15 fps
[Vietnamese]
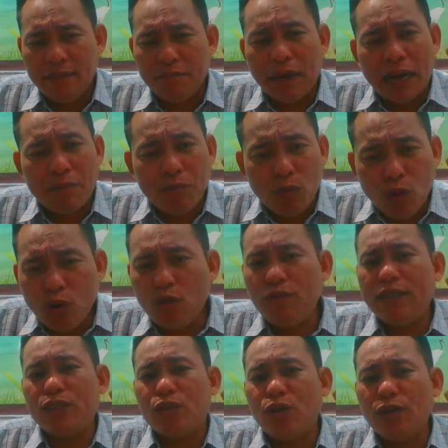bà mua
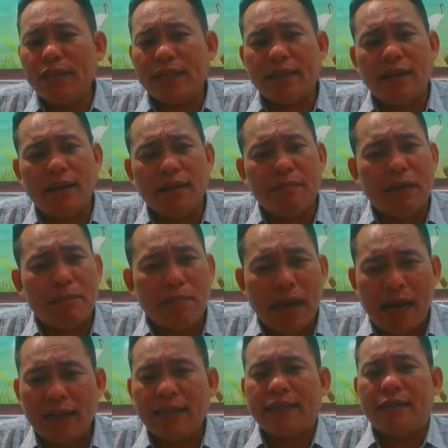vé số thì có bà
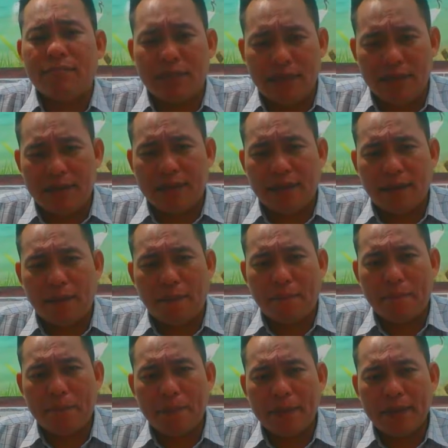bán thì không có
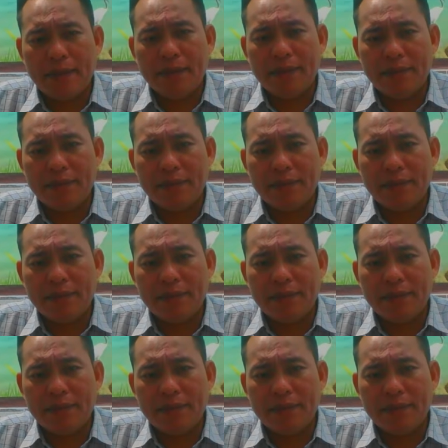Đấy.